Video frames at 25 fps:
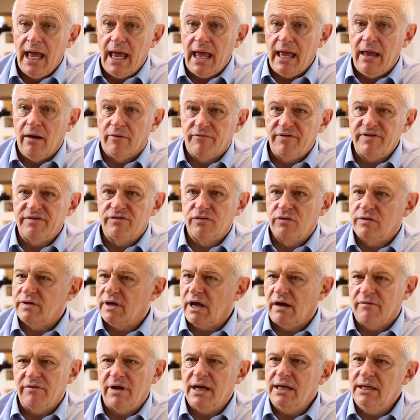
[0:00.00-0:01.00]
Et en fait, ce
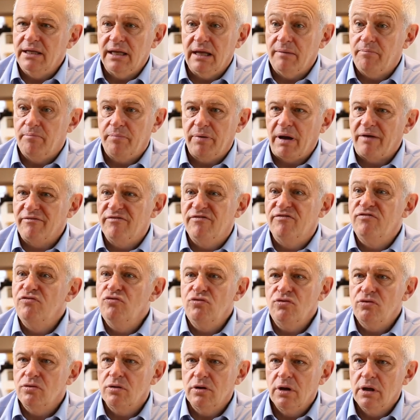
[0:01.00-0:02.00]
travail n'est pas
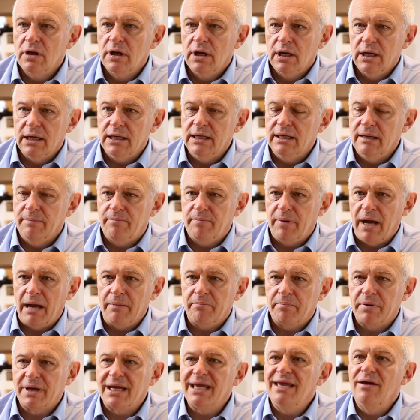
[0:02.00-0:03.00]
vu, il n'est pas
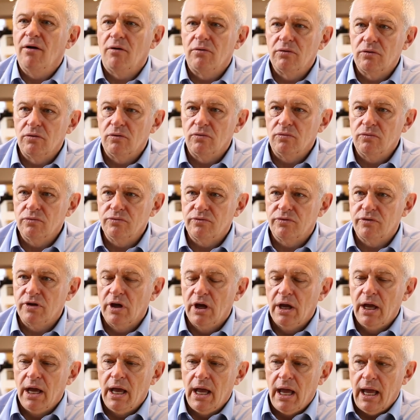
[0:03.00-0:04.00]
pris en compte.
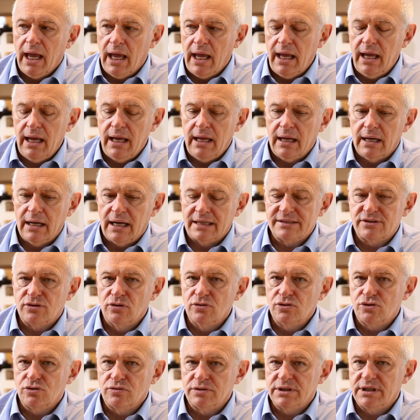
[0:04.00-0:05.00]
Et la seule
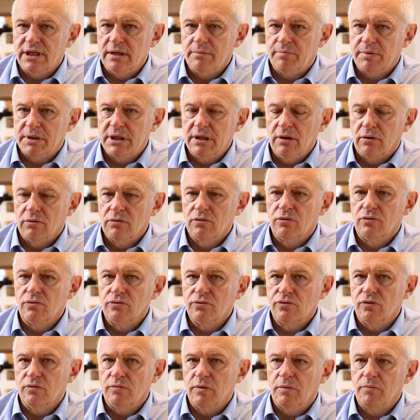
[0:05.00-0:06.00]
chose qui est prise en
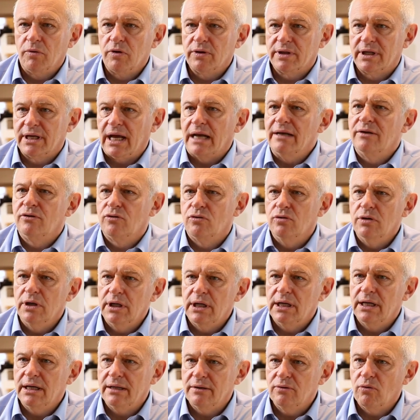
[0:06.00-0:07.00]
compte au moment de
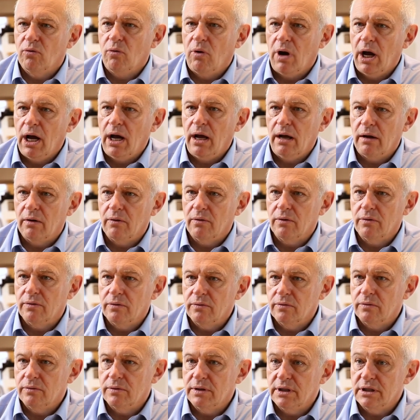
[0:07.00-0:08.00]
calculer les droits
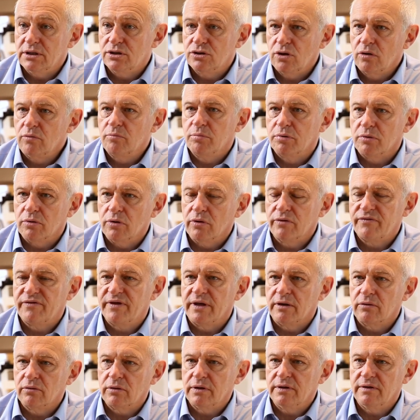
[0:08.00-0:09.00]
des gens pour leur
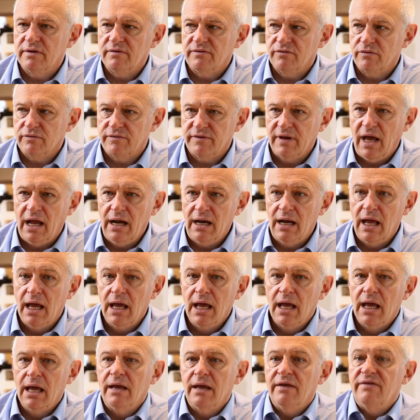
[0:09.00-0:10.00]
sécurité sociale,
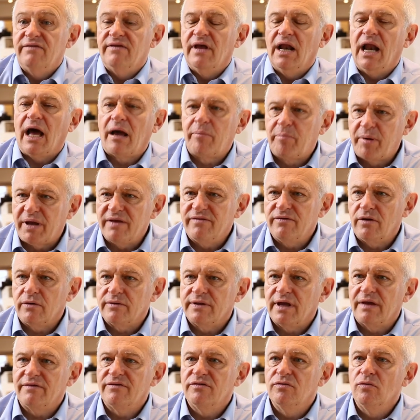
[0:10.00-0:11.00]
c'est la
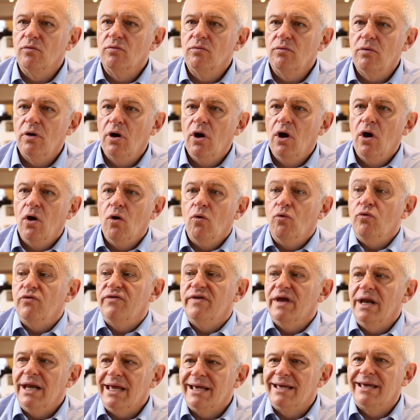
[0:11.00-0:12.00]
représentation ou
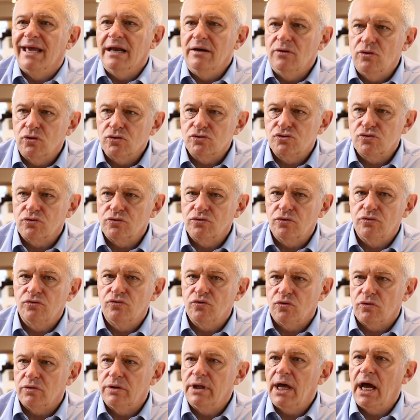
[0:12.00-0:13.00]
c'est les quelques jours de
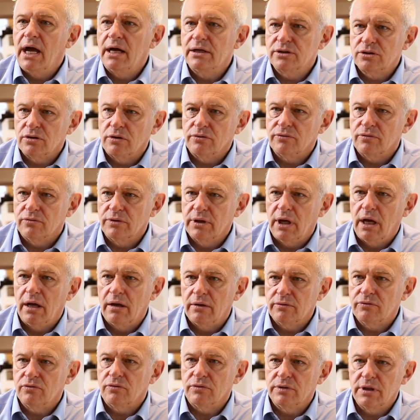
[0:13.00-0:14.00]
tournage quand on a un
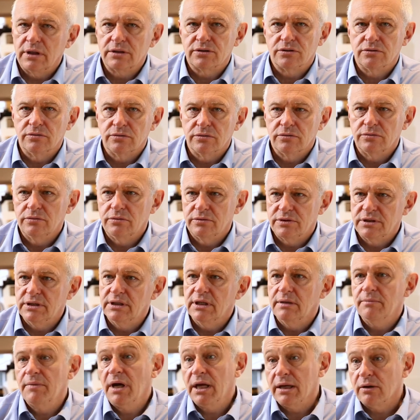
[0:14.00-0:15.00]
tournage de
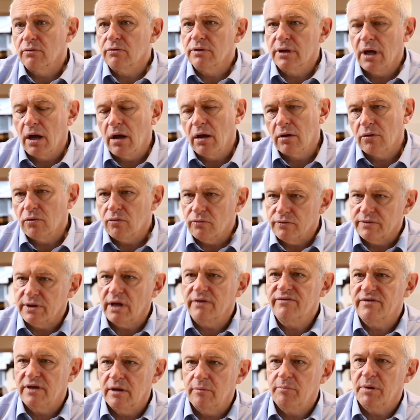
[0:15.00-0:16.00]
cinéma et qu'on a un contrat,
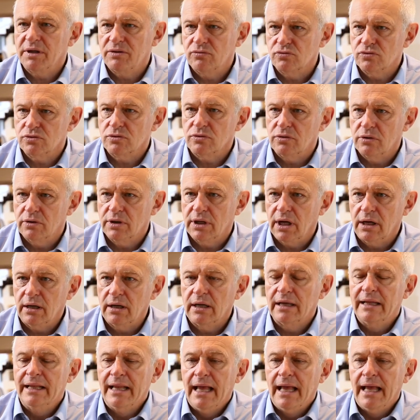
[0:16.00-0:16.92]
ce qui n'est pas toujours le cas.